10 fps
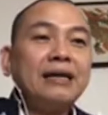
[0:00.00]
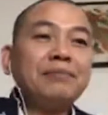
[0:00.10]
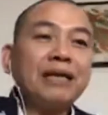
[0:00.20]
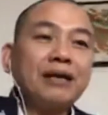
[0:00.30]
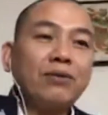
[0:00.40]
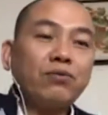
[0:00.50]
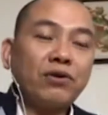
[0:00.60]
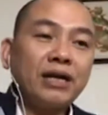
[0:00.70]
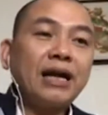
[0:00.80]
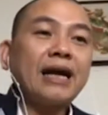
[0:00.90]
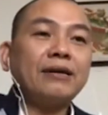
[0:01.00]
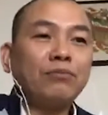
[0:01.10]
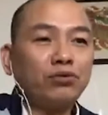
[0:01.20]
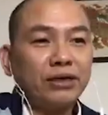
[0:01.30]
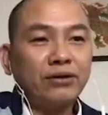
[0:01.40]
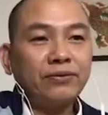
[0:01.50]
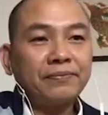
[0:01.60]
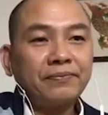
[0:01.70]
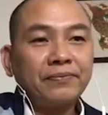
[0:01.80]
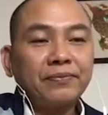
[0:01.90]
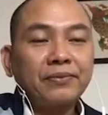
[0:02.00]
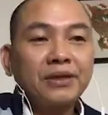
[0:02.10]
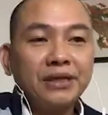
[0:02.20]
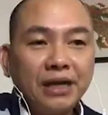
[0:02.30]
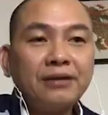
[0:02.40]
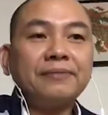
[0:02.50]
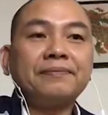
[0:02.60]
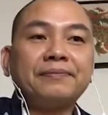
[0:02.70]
Niệm thành công có nghĩa là đạt được mục tiêu, nhưng